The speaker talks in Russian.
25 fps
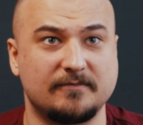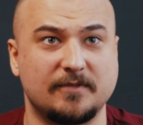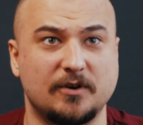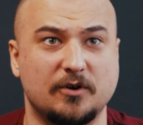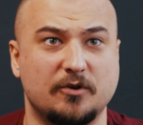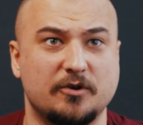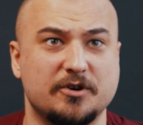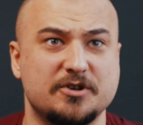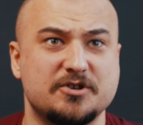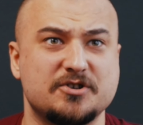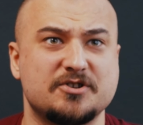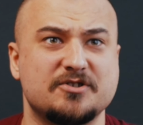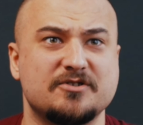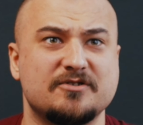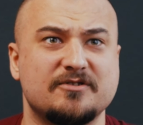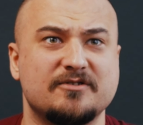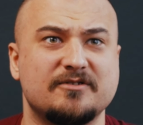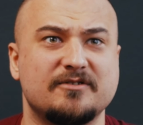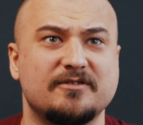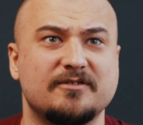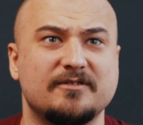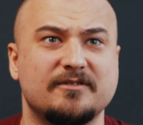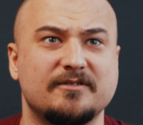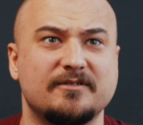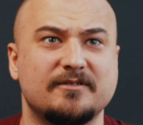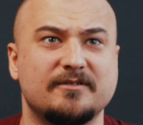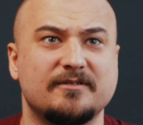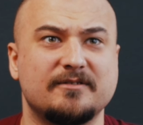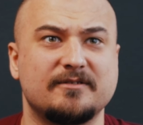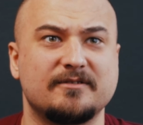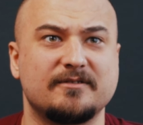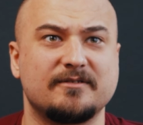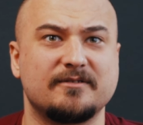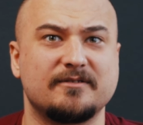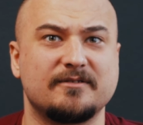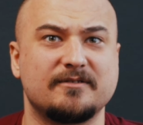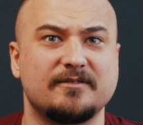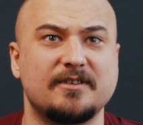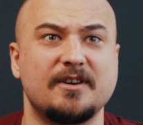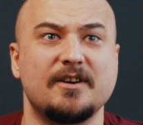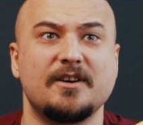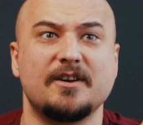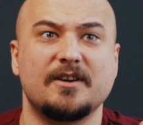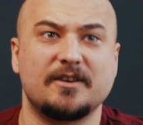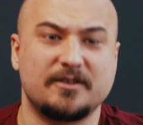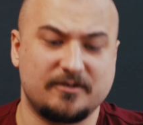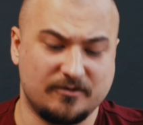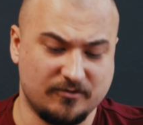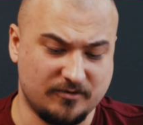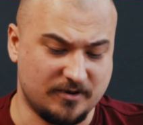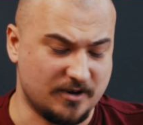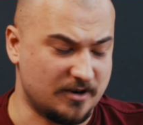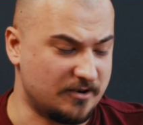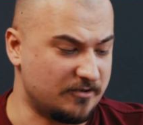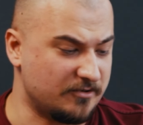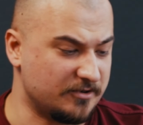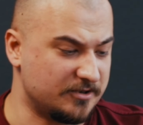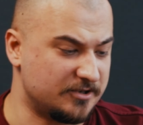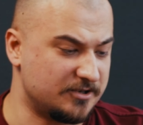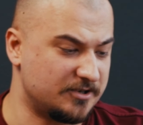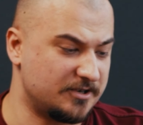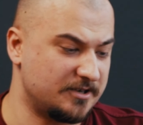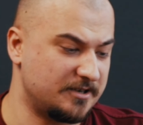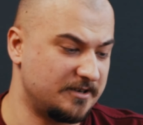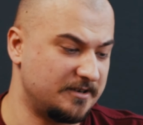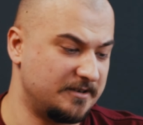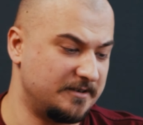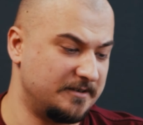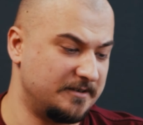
Хочешь? Ну, как хочешь.